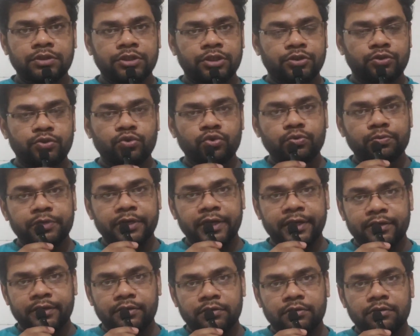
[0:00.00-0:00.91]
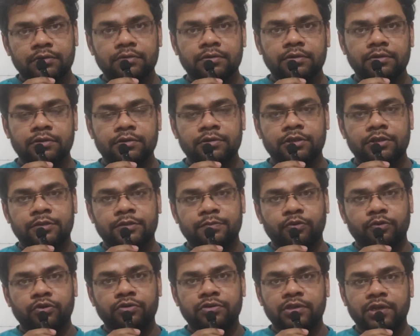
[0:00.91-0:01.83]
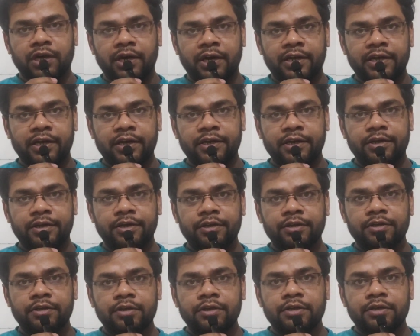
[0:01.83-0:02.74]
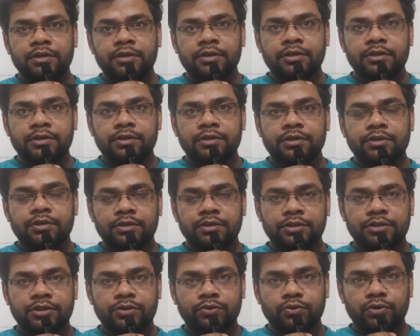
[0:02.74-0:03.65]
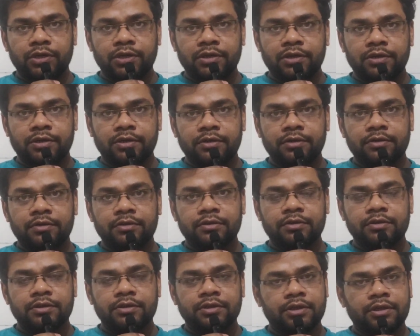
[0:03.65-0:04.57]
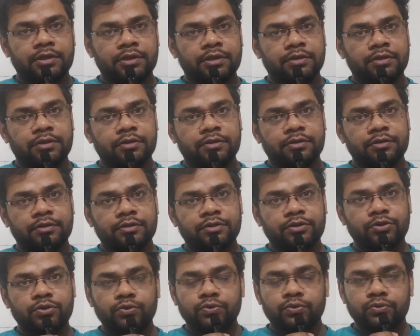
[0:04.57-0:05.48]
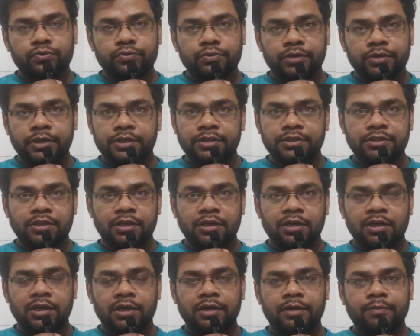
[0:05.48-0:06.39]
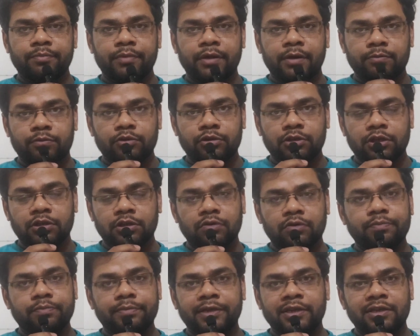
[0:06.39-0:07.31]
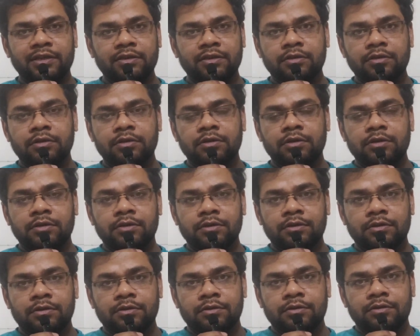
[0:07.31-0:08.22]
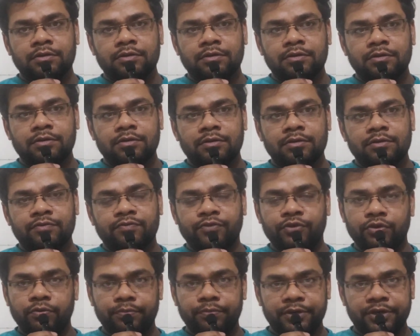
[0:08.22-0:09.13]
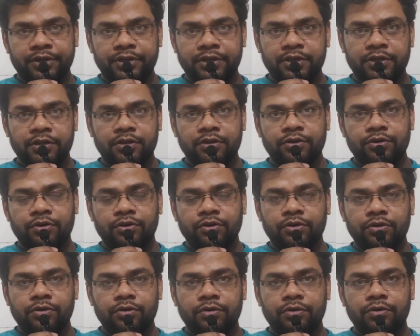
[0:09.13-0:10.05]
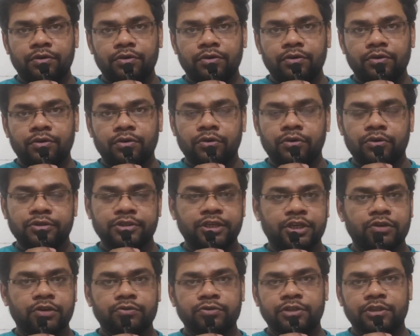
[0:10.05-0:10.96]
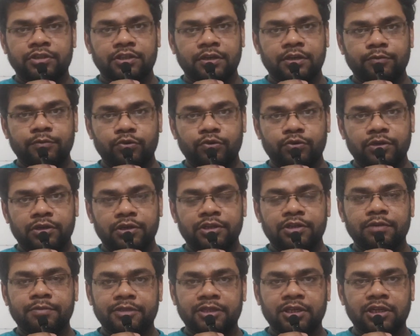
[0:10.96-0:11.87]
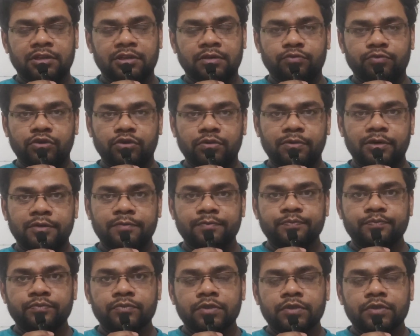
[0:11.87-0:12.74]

कि YouTube का एक रिस्पॉन्स आया है इसी को लेके कि क्यों नहीं चल रहा है मैं आपको बताता हूँ पहले वीडियो बने रहिए और चैनल को सब्सक्राइब जरूर कर लीजिए बताते हैं पूरी बात